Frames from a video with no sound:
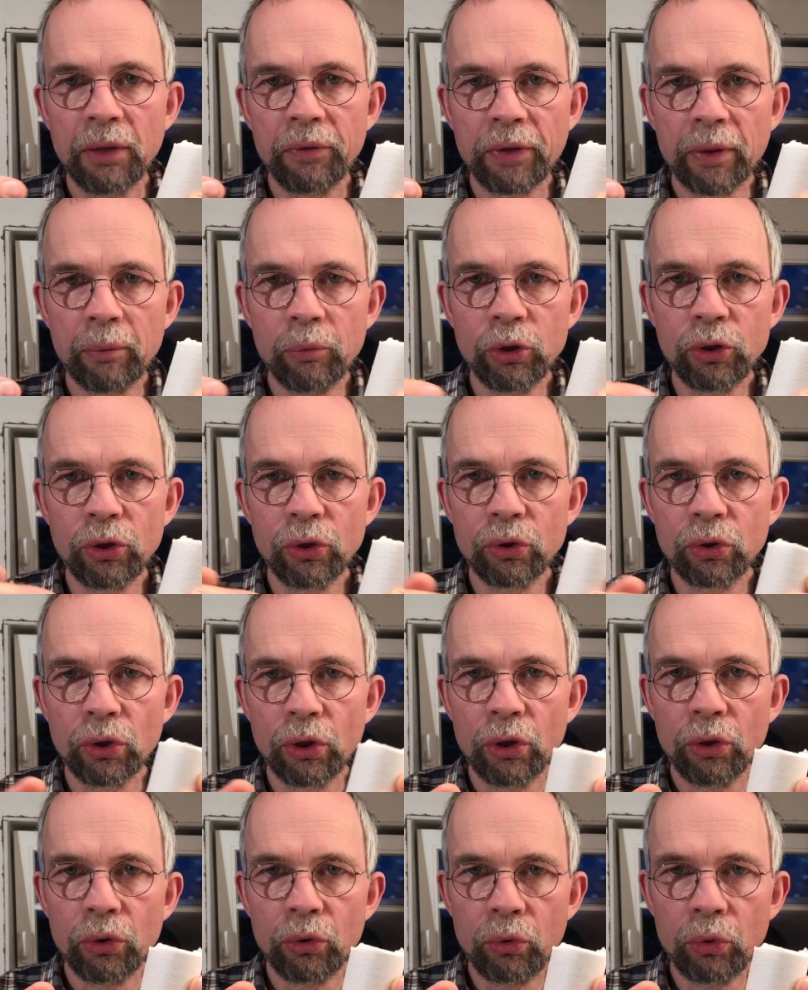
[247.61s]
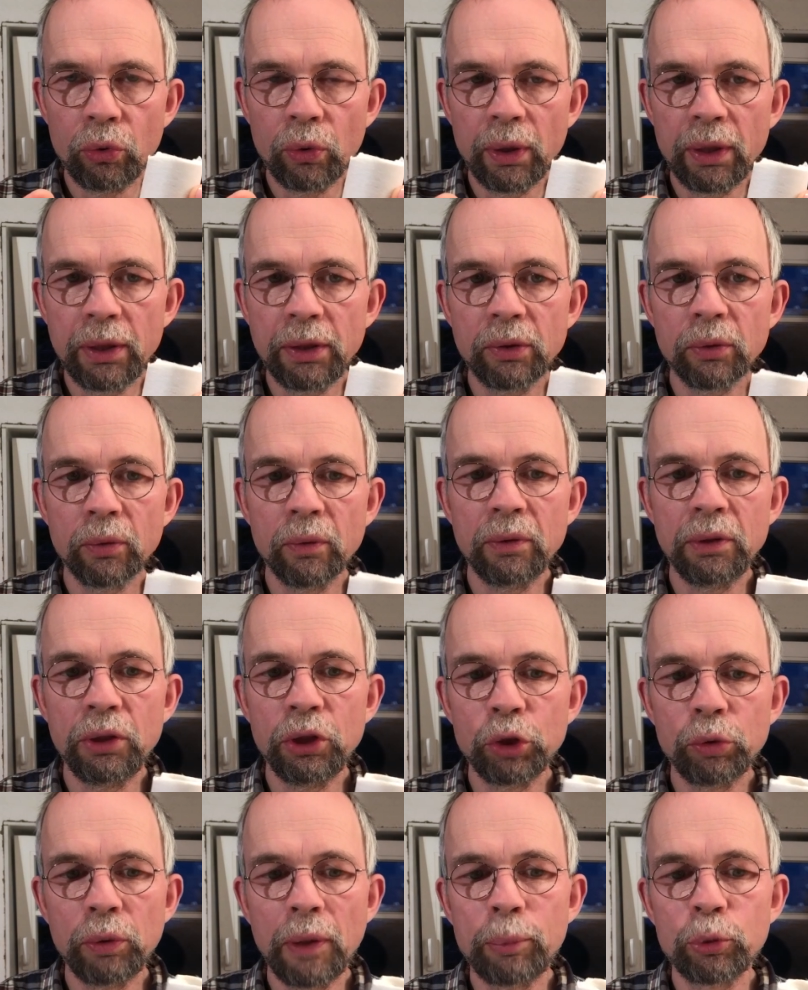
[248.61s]
da muss es durch und
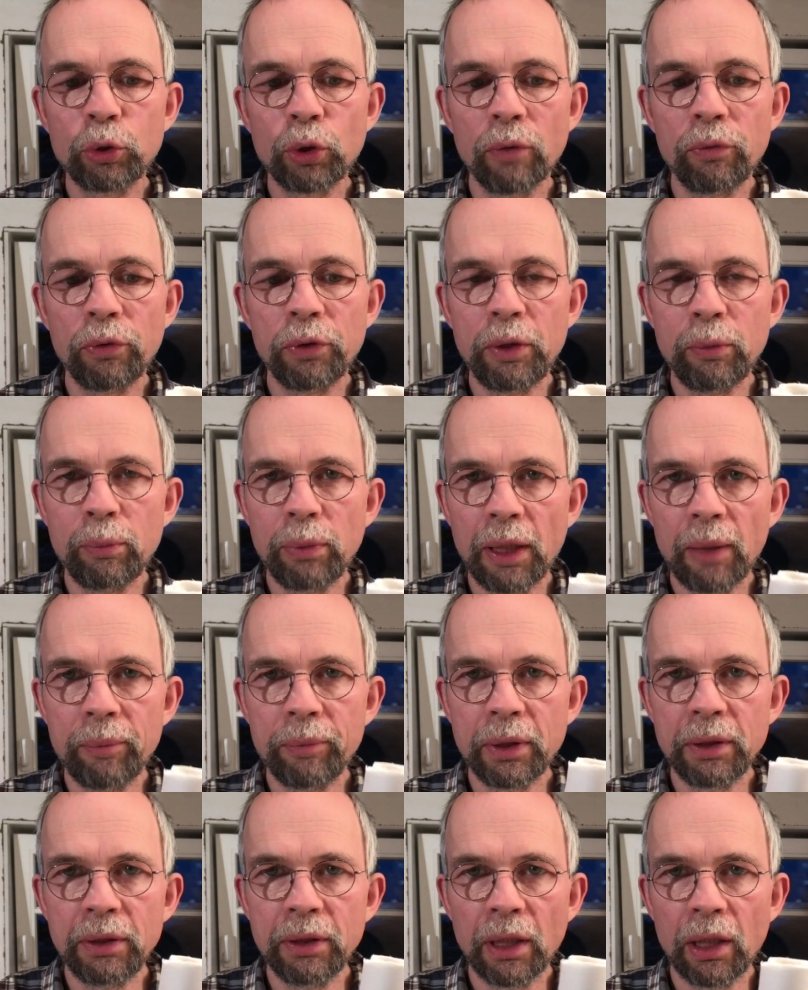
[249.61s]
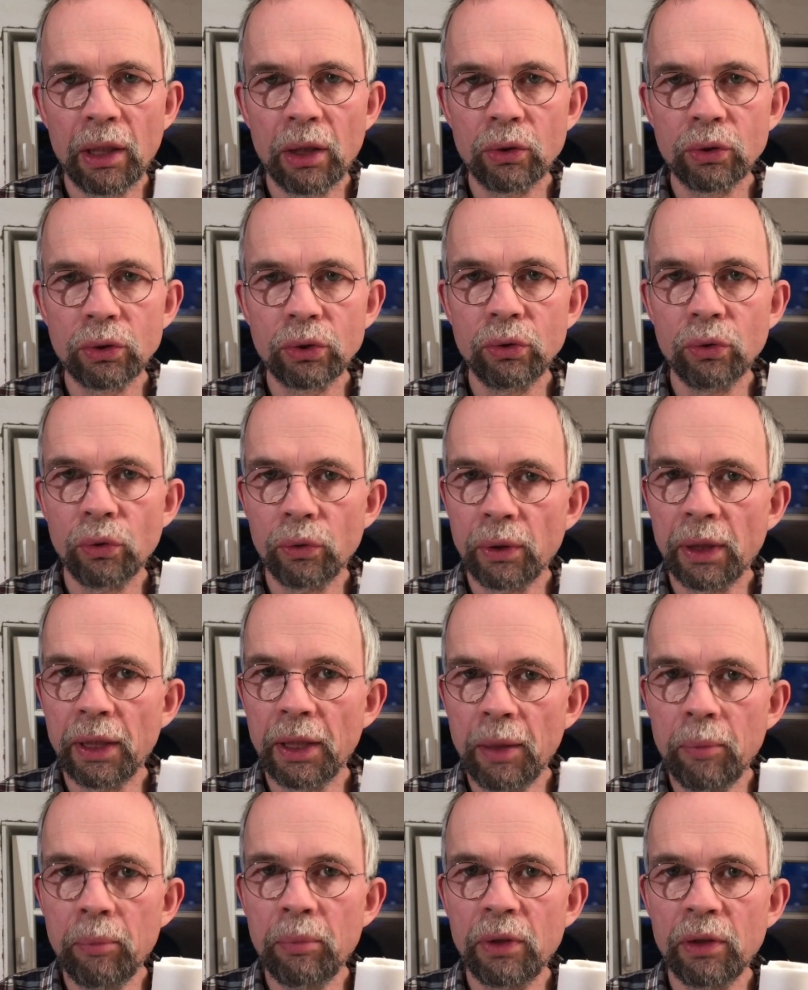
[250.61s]
die Schwebstoffe, die bleiben dann hier außen oder
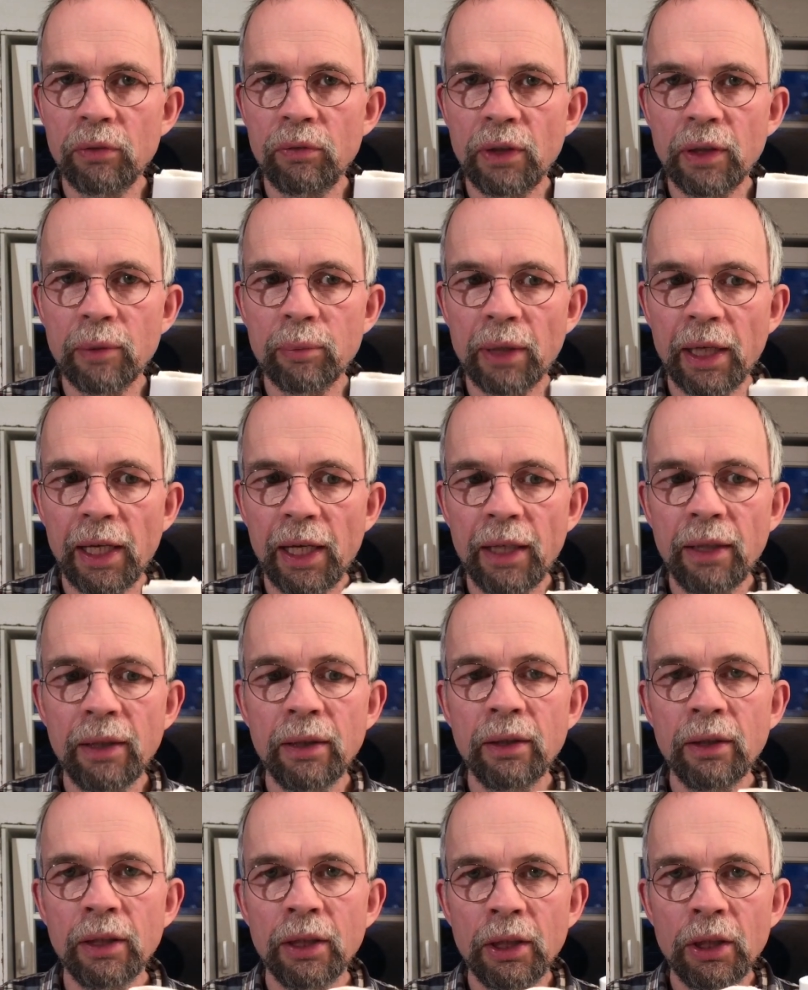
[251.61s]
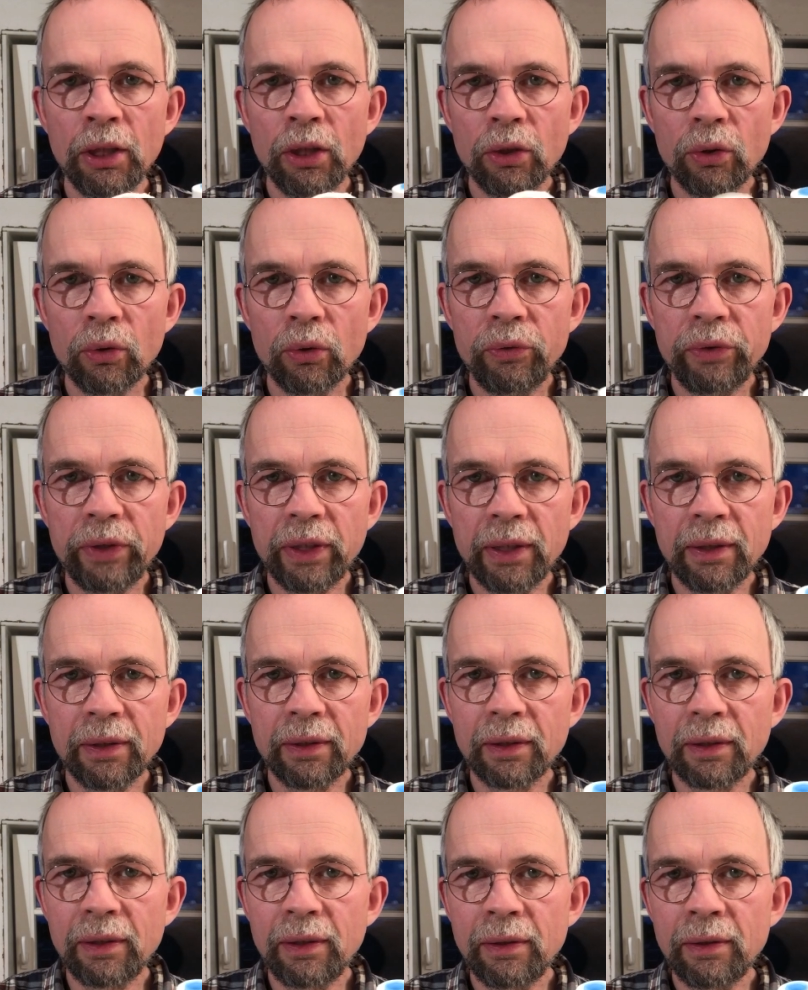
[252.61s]
im Gewebe hängen und innen
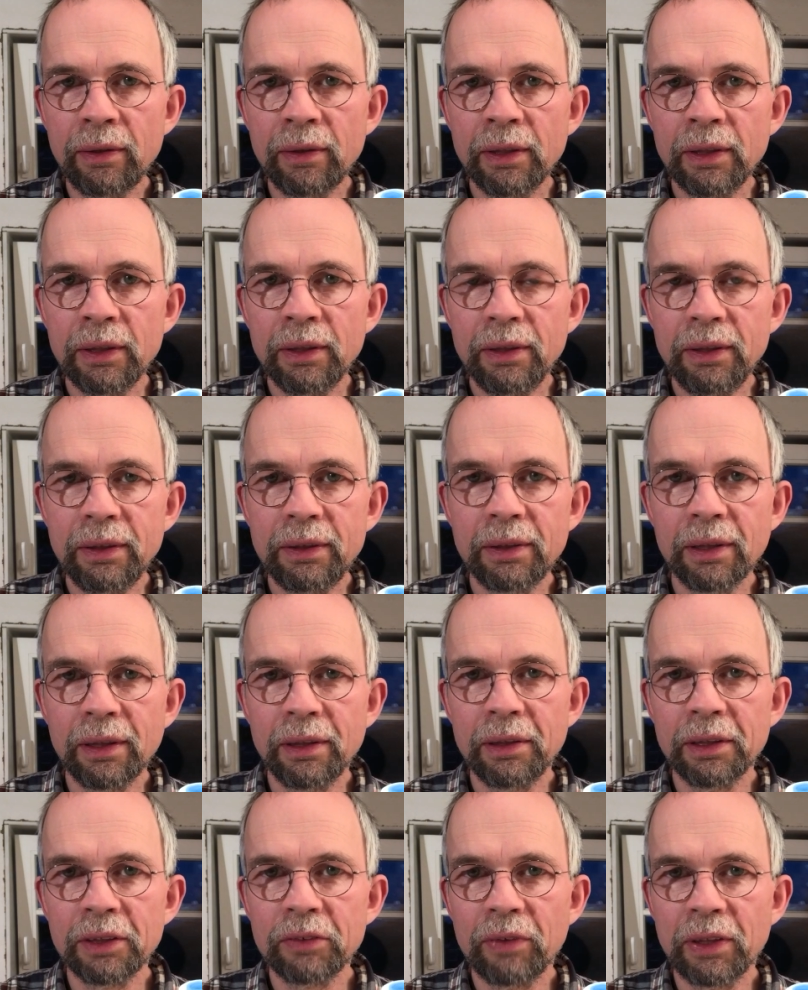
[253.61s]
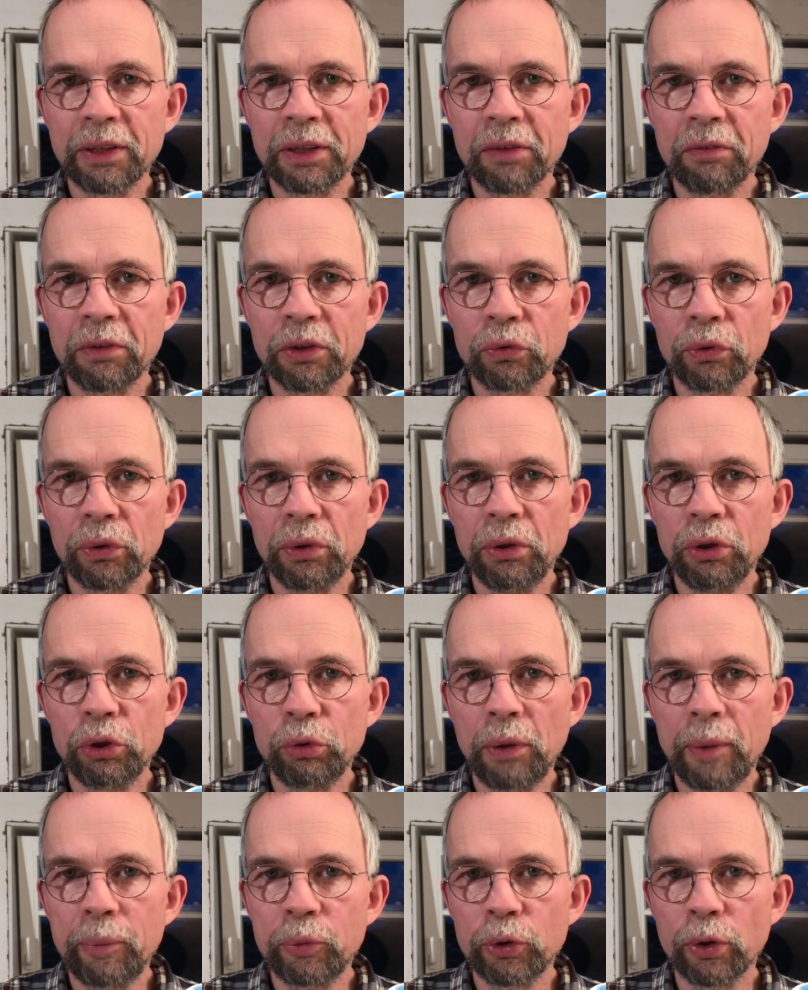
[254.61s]
drin ist dann das Wasser, was von den
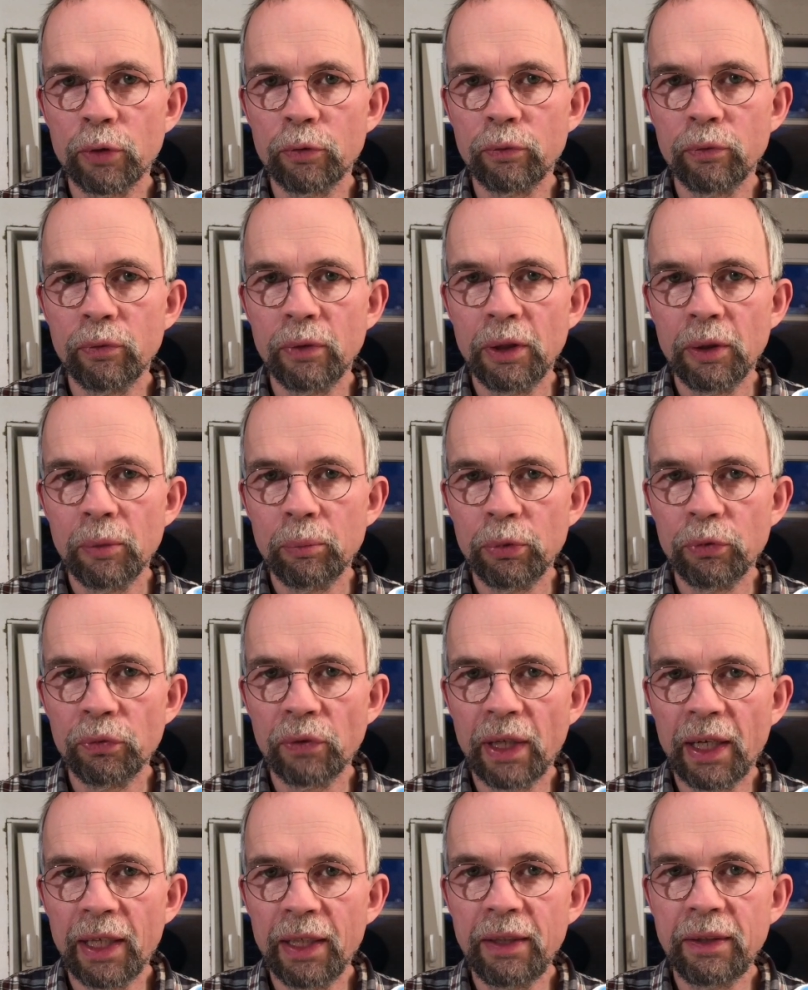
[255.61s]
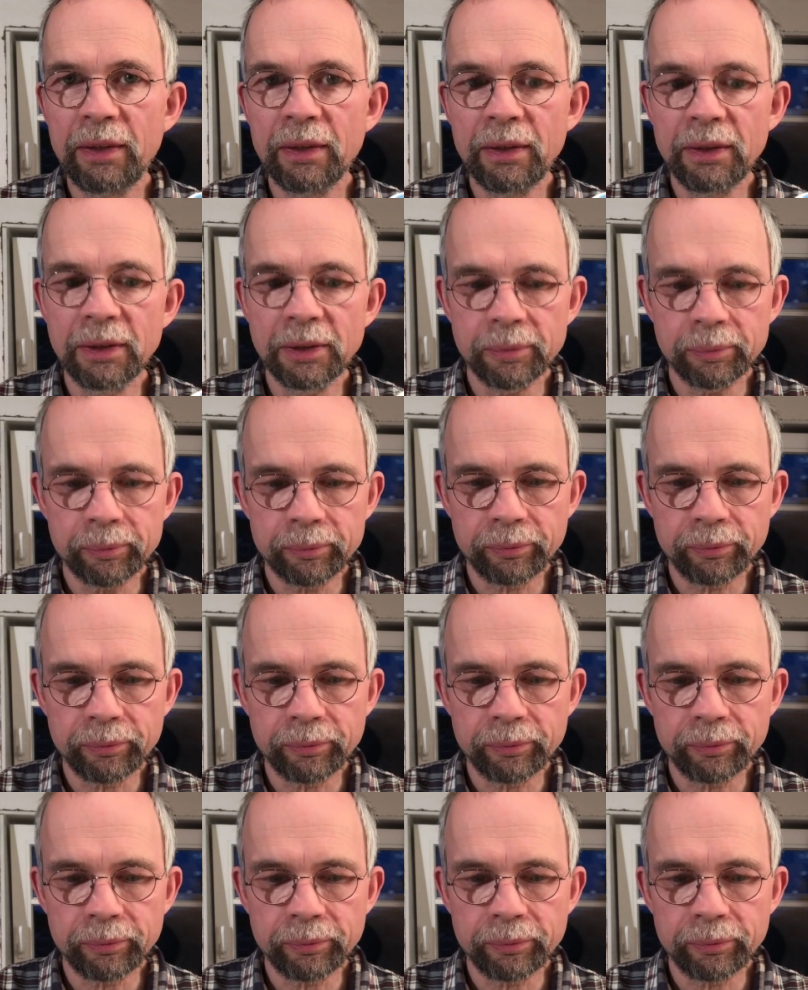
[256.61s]
Schwebstoffen befreit ist